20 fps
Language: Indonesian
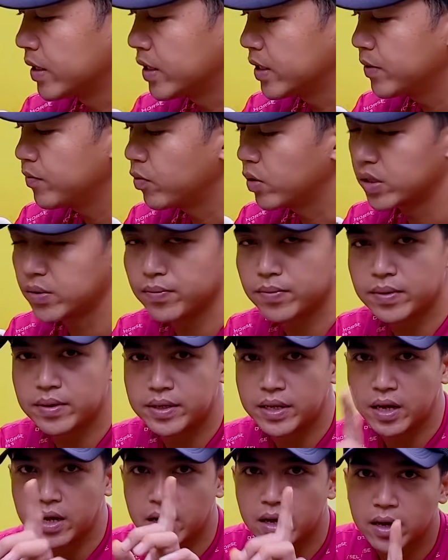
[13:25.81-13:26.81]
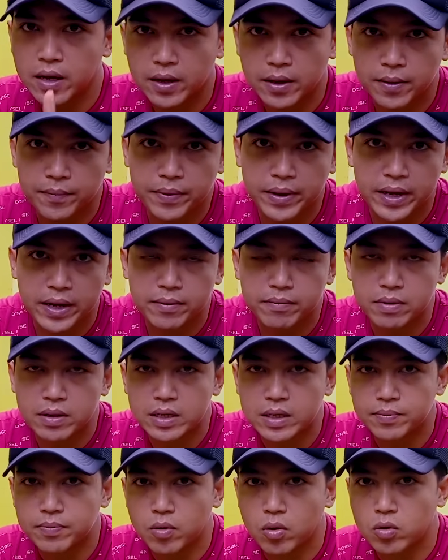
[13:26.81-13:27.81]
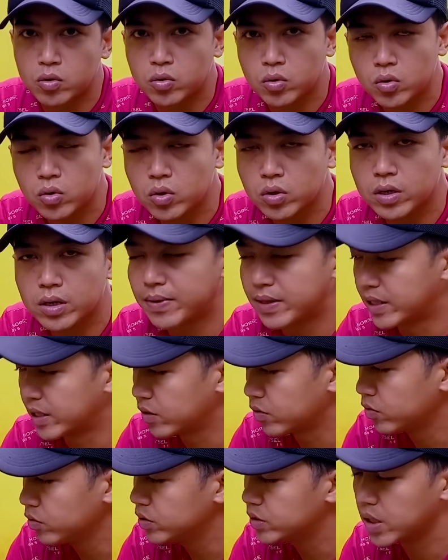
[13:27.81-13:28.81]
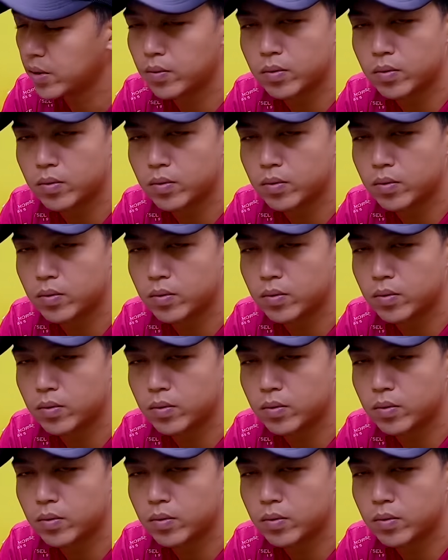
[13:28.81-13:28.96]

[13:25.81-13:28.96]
jadi buat teman-teman yang eh, pengen beli produk merpatiku,